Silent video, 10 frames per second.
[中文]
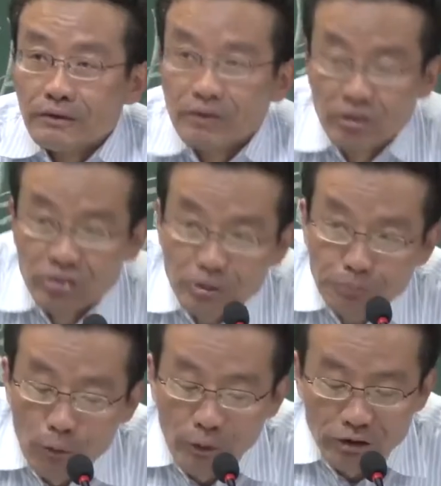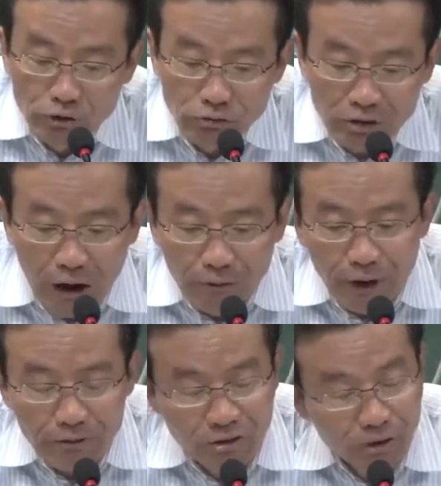以资本为主导
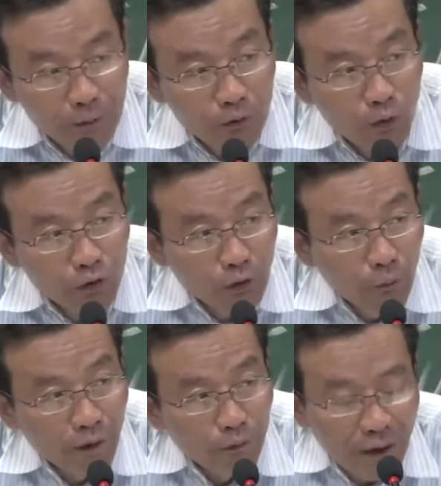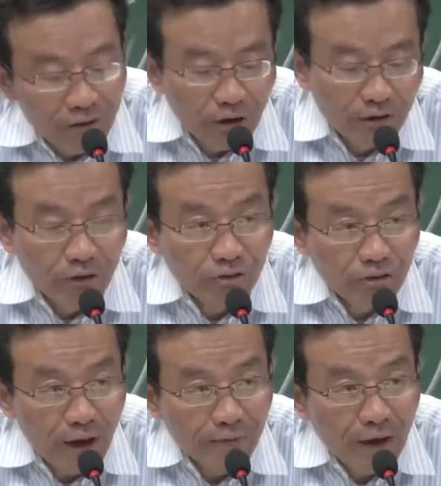的、资本逻辑为原则的
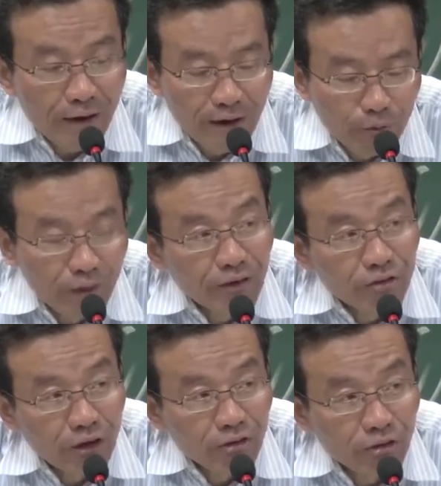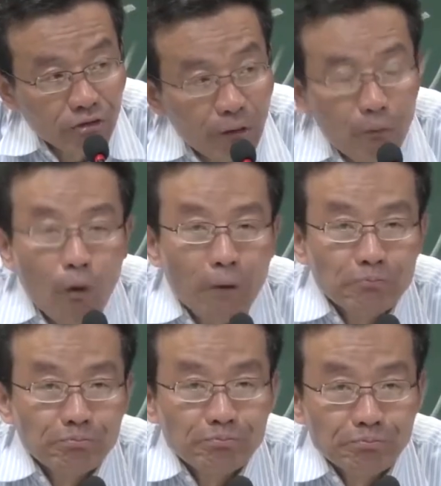现代人类的经济生活，
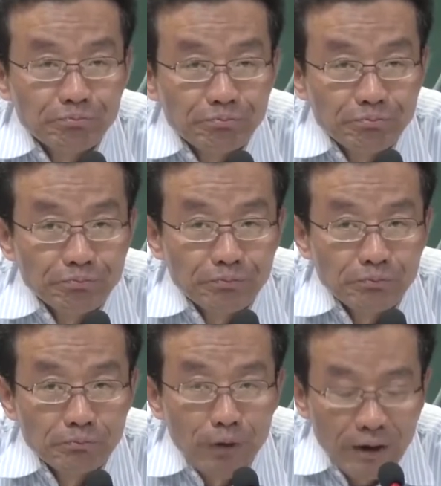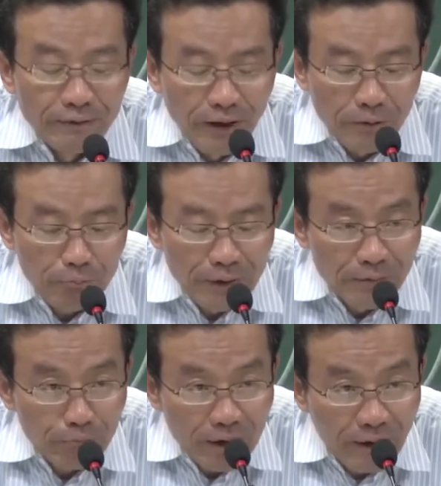不可能、不
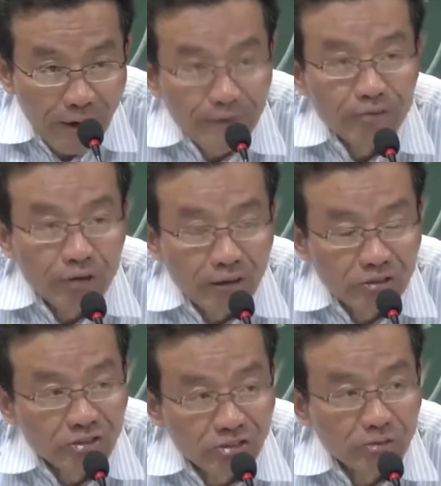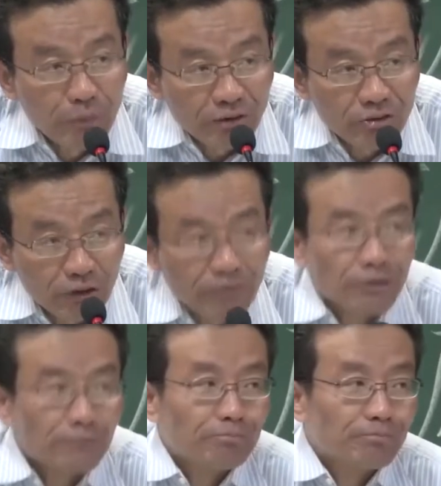能、不可以停止资本的增值。